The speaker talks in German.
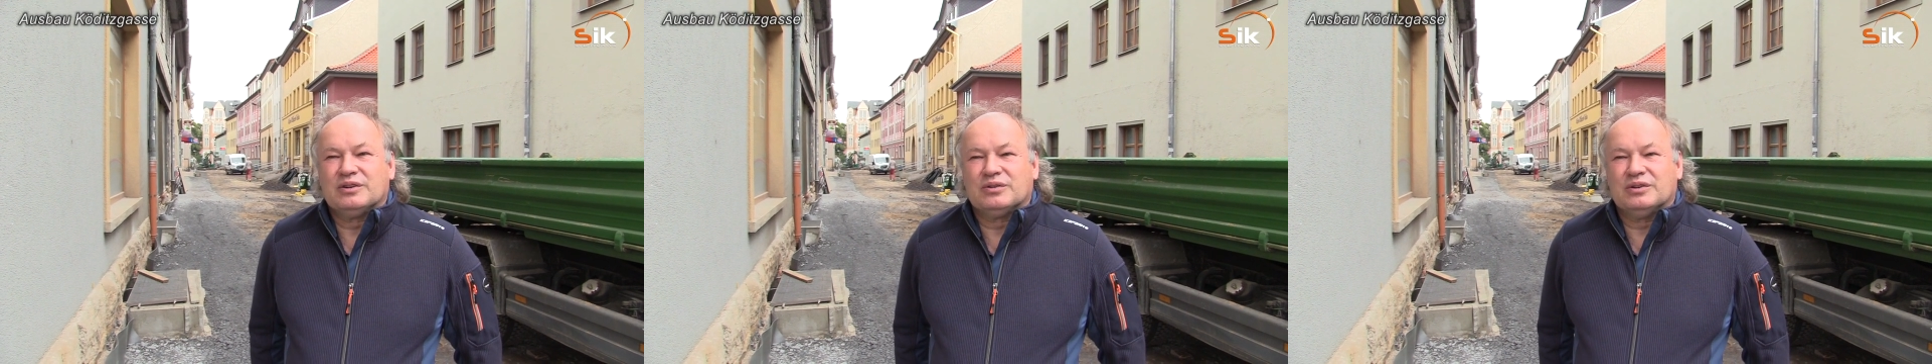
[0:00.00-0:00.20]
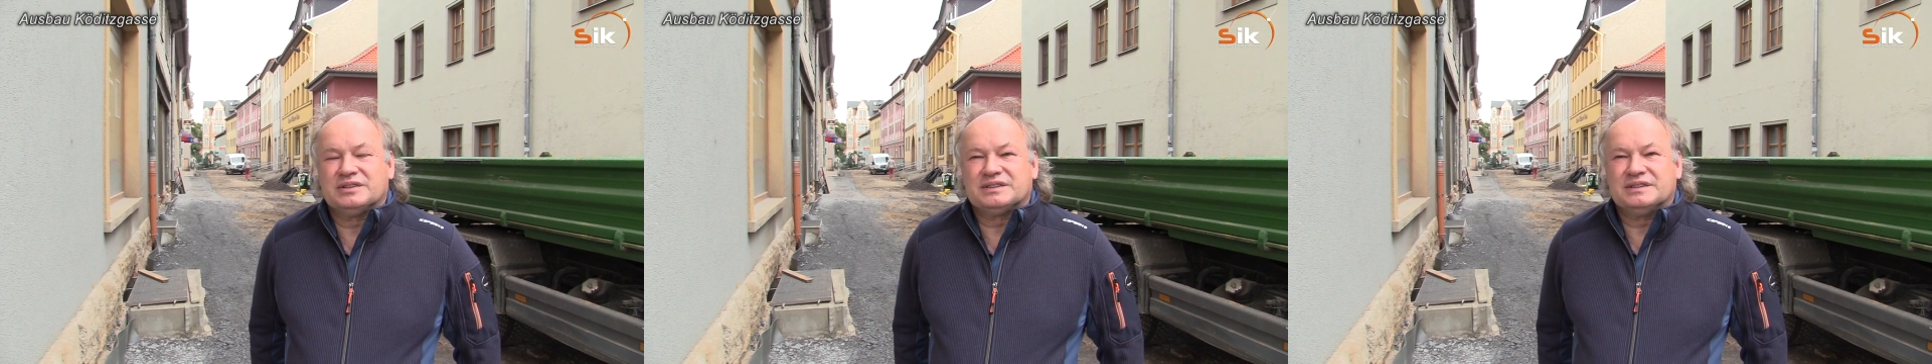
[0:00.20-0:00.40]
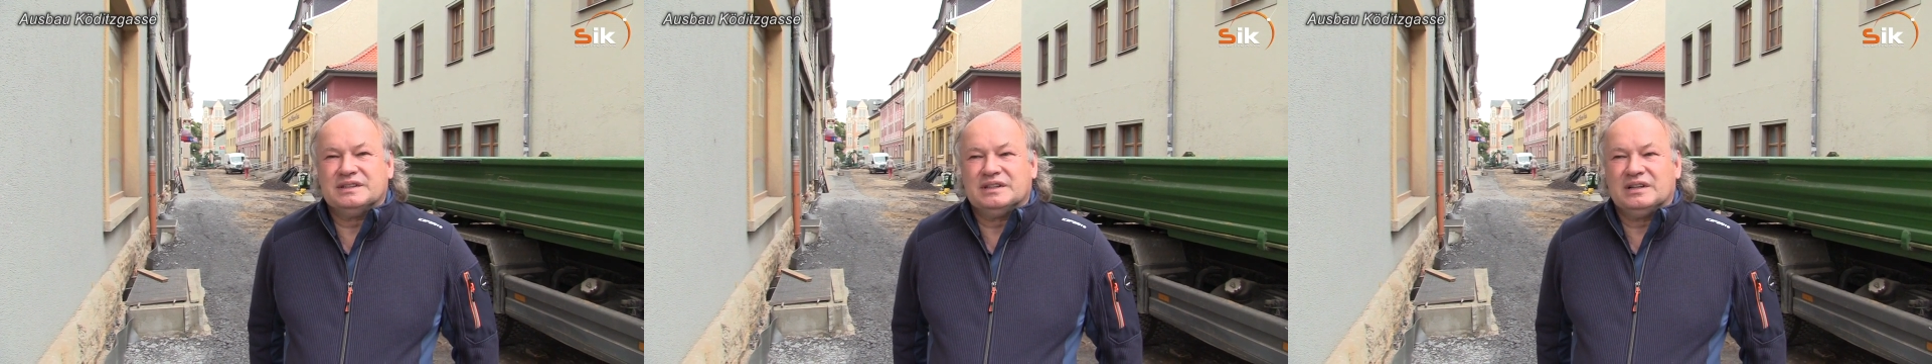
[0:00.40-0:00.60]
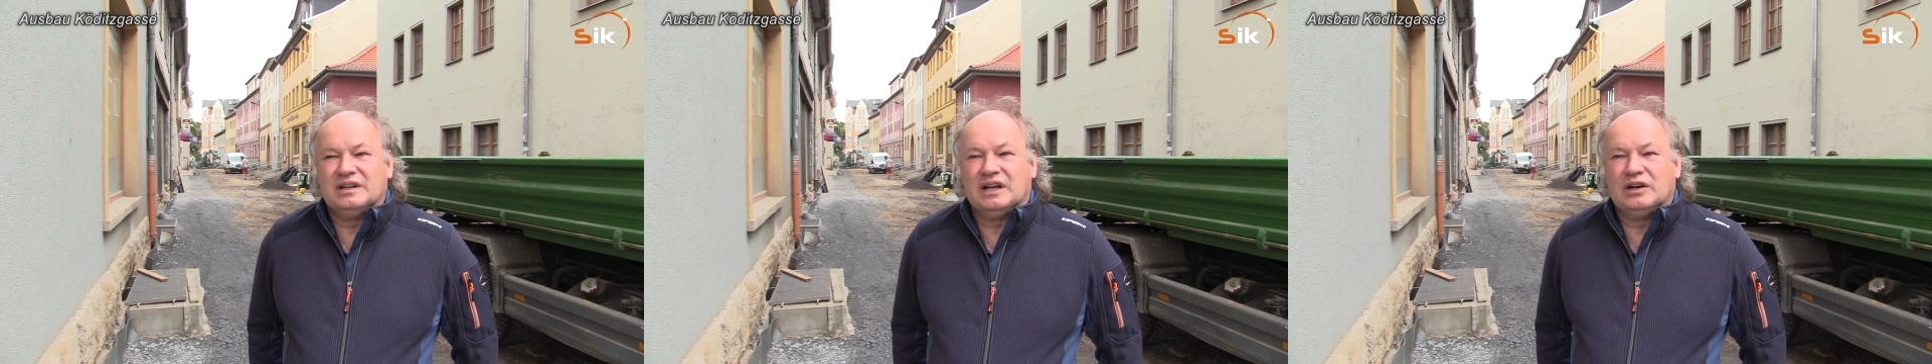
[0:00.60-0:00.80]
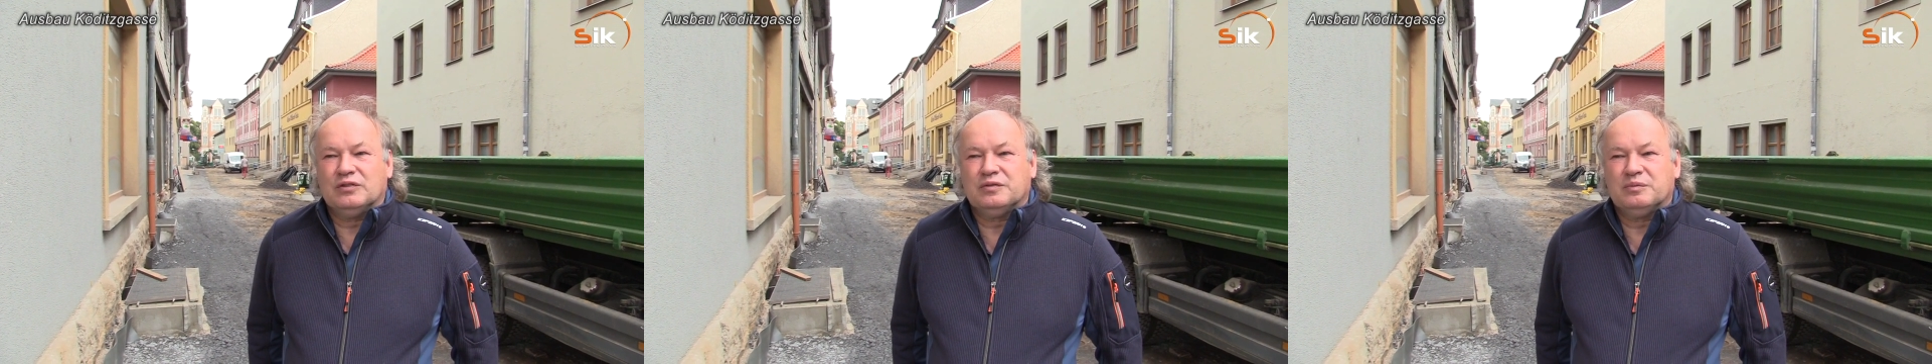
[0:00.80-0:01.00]
Kosten
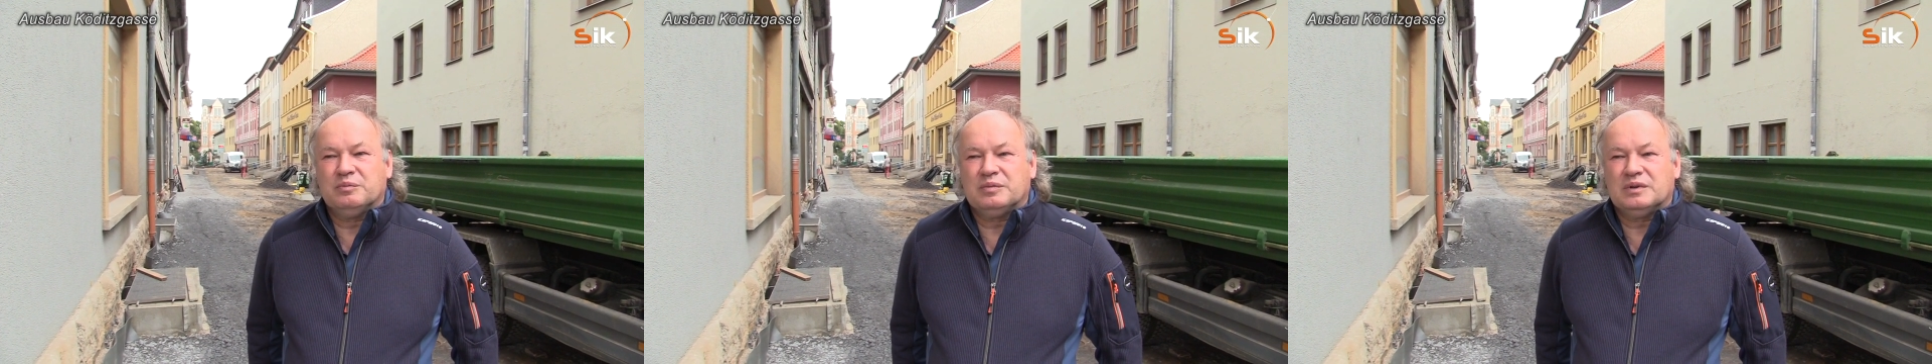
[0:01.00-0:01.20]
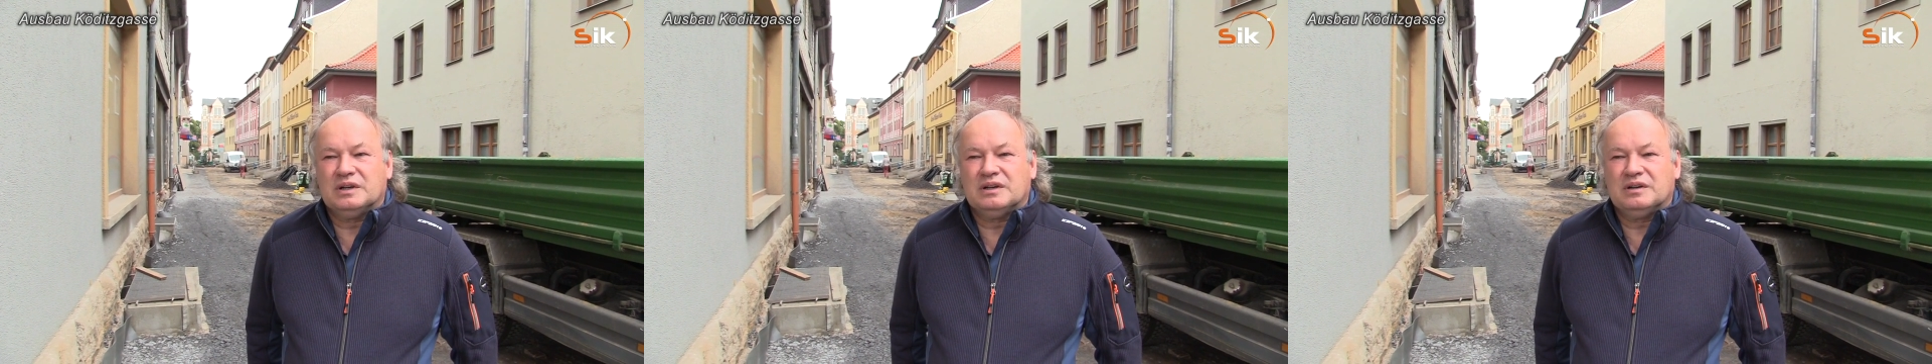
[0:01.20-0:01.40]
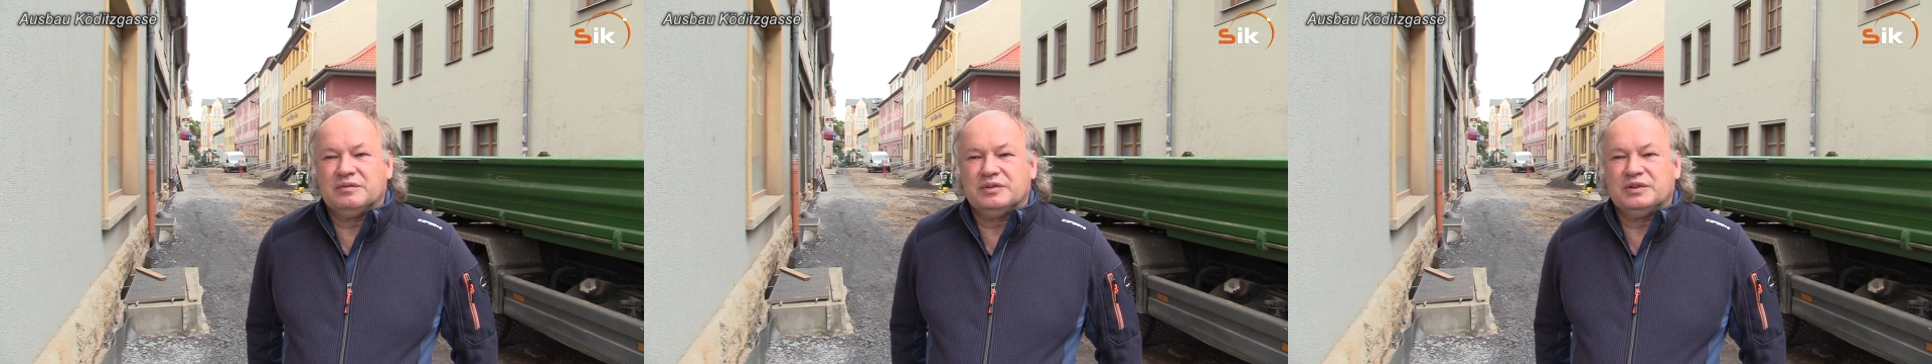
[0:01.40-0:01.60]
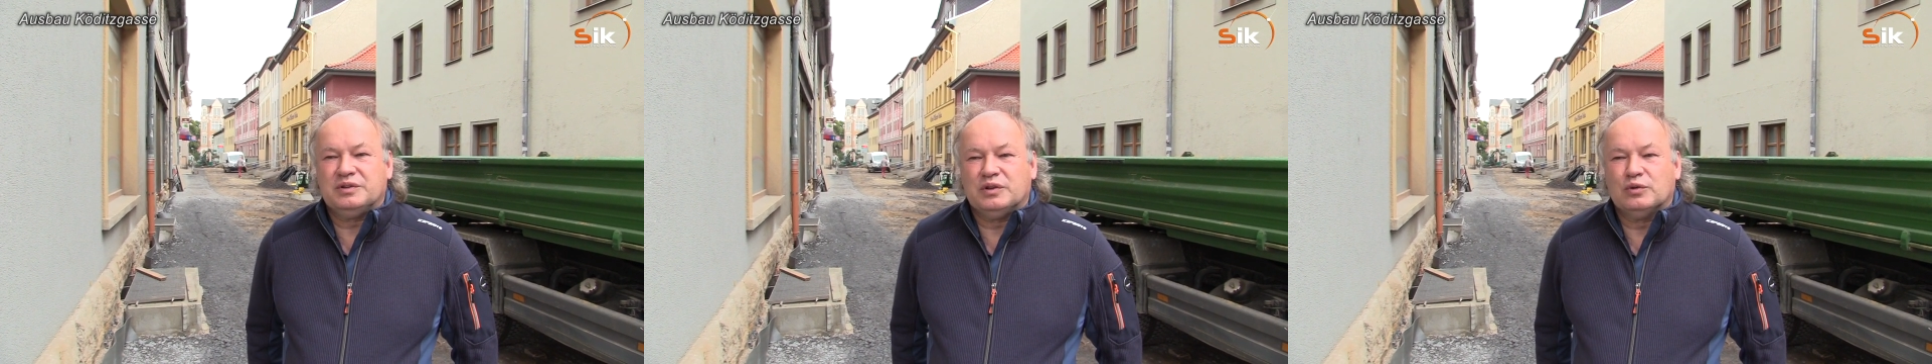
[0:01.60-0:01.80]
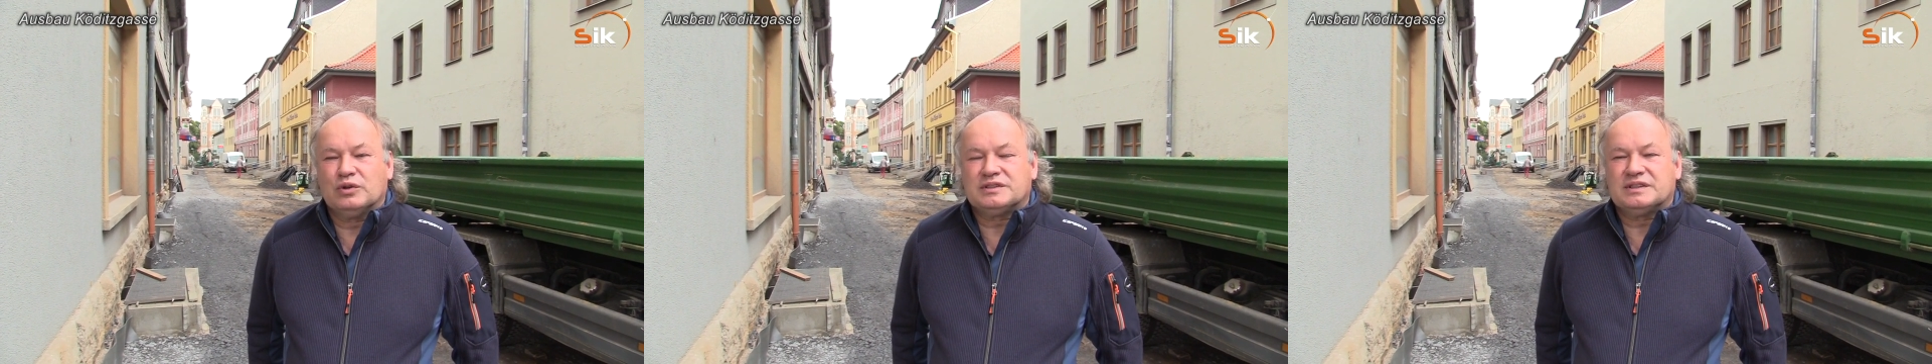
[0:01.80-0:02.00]
laufen, äh, wie
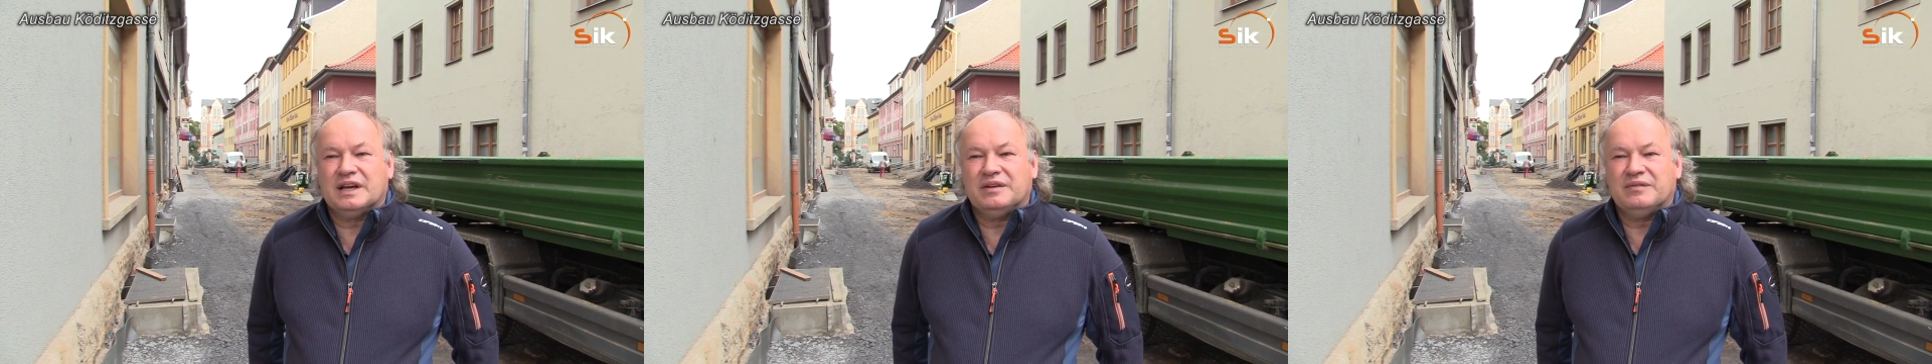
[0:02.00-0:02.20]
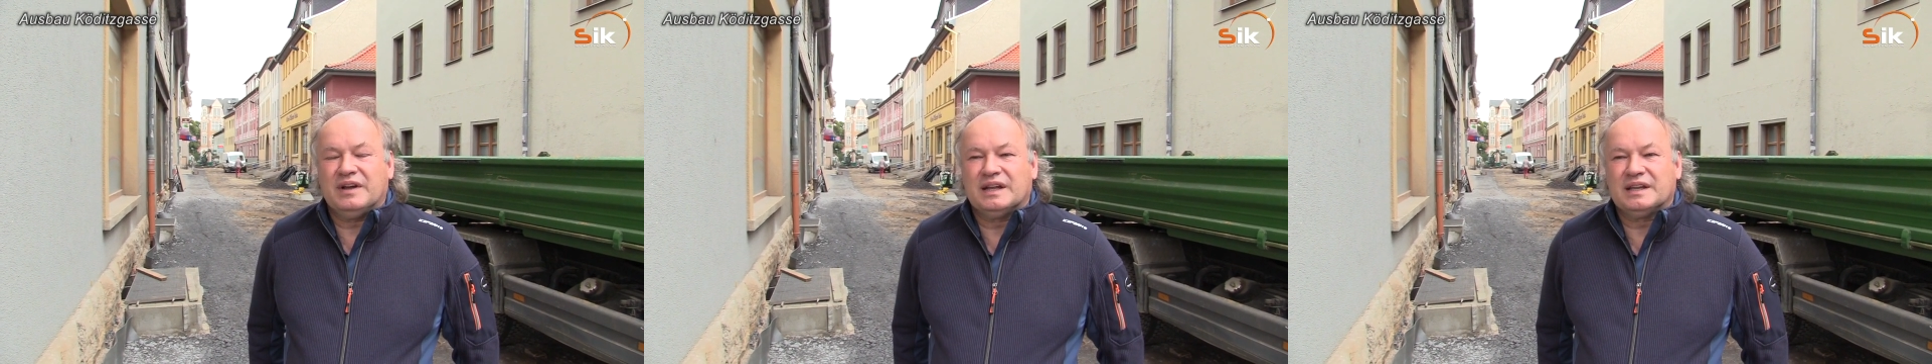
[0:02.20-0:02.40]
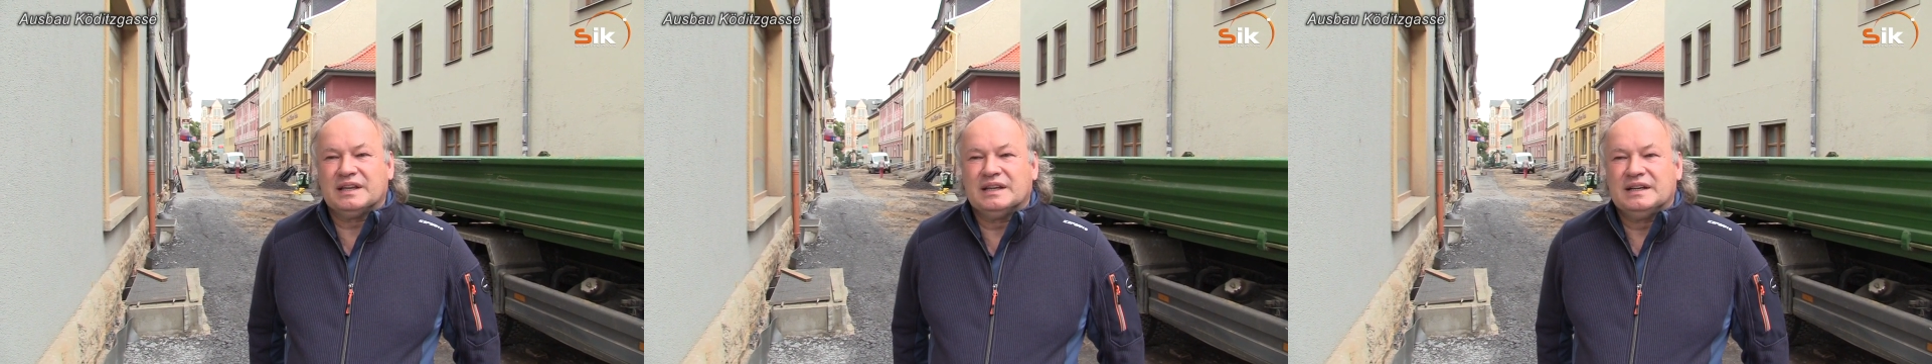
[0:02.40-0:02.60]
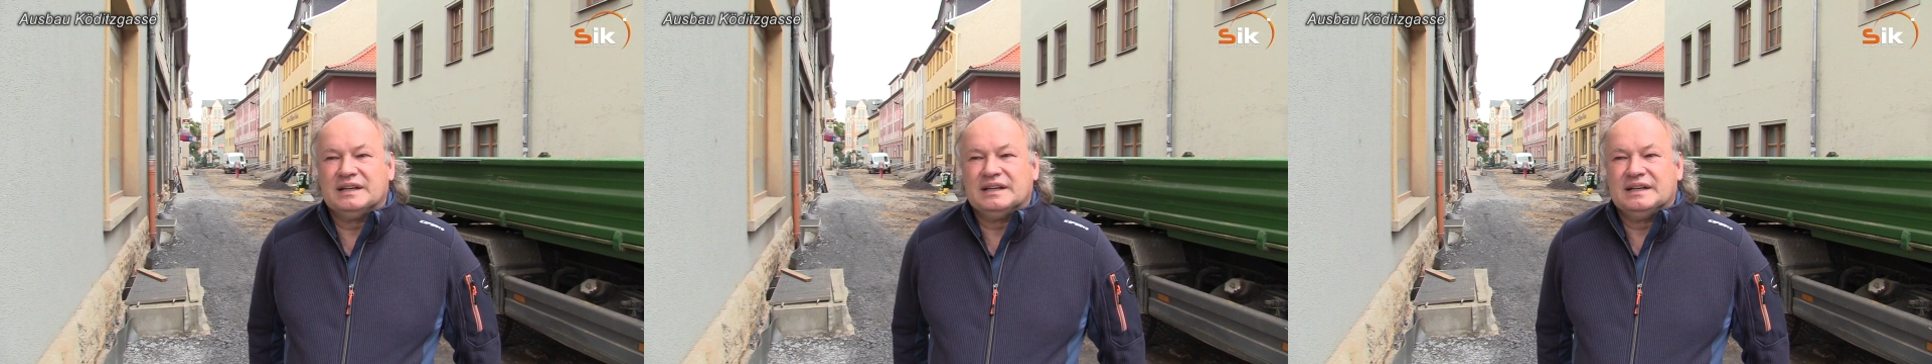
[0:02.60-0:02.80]
die hoch sein werden.